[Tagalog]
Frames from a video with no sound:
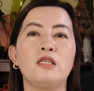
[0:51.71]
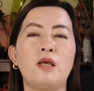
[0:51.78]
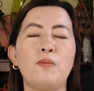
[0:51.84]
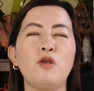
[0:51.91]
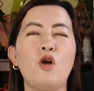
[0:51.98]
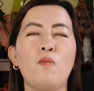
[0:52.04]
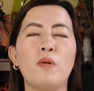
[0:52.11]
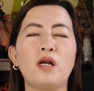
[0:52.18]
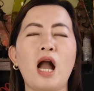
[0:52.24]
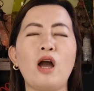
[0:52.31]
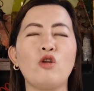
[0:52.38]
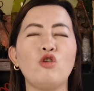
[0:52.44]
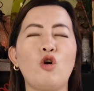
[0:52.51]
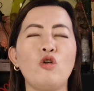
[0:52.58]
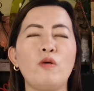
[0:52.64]
Sabihin niyo,
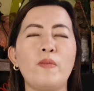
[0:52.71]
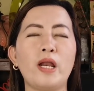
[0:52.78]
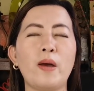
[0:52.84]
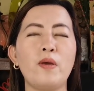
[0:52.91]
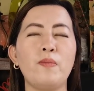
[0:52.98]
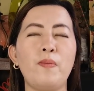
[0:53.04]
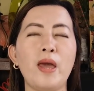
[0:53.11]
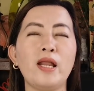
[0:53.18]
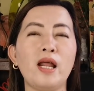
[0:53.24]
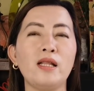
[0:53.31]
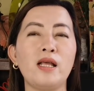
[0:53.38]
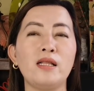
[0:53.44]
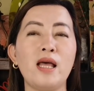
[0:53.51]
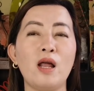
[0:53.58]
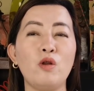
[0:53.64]
magkakaroon ako ng maraming
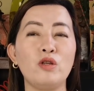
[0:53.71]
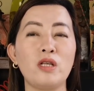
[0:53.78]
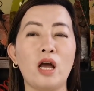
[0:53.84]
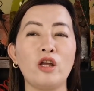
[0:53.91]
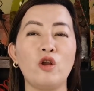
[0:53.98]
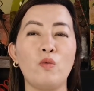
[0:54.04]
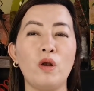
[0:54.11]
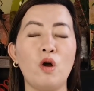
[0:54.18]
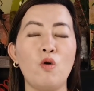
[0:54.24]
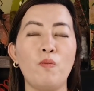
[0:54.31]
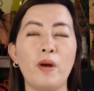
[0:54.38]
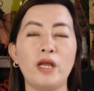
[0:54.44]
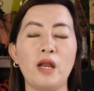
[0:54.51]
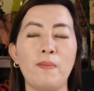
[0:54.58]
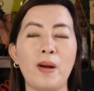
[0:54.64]
pera, dadaloy sa akin ang
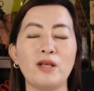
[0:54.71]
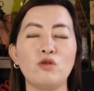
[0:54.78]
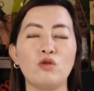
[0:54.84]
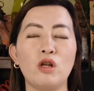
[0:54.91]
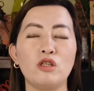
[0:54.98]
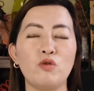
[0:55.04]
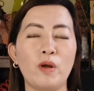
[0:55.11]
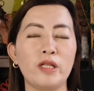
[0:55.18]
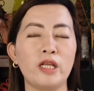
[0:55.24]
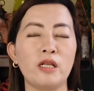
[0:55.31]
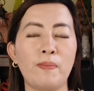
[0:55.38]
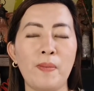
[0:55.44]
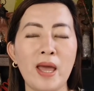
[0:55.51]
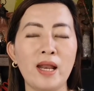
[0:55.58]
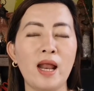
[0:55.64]
walang humpay na pasok ng swerte
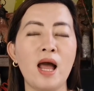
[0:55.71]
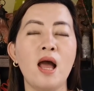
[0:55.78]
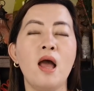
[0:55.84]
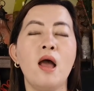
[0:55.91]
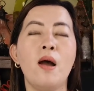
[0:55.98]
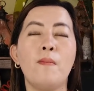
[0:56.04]
ng pera.